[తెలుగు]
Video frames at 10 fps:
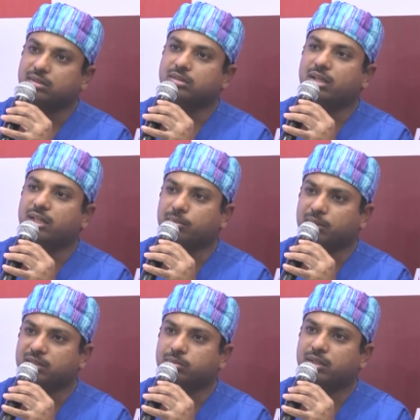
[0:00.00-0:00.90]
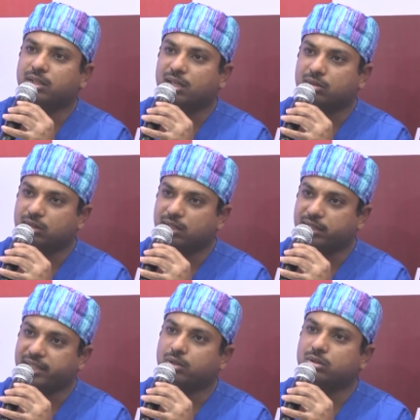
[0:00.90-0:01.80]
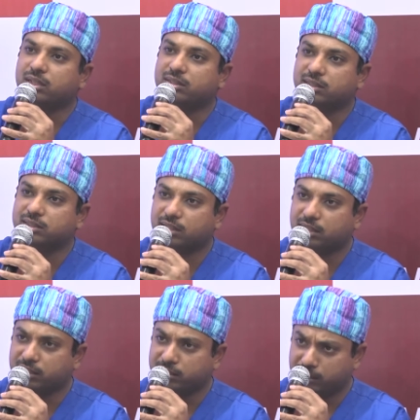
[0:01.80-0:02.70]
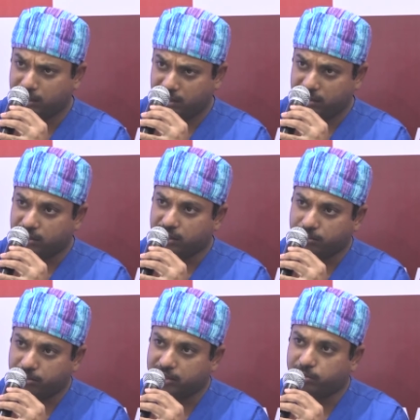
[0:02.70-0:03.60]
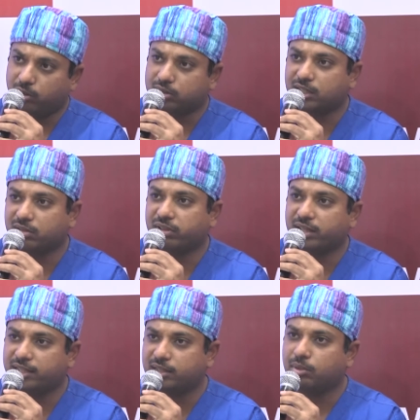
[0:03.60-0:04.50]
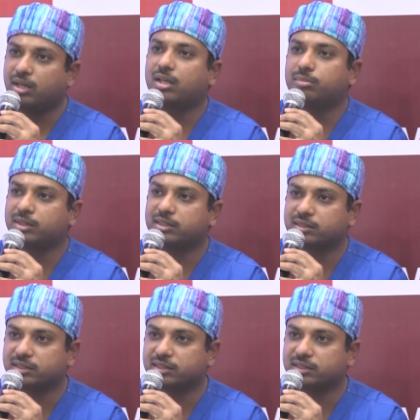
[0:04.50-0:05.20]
జాయింట్ రిప్లేస్మెంట్ కాకుండా రీడూ సర్జరీస్ అంటే రీప్లేస్మెంట్ ఒకసారి ఫెయిల్ అయితే మళ్ళీ ఆపరేషన్ oh.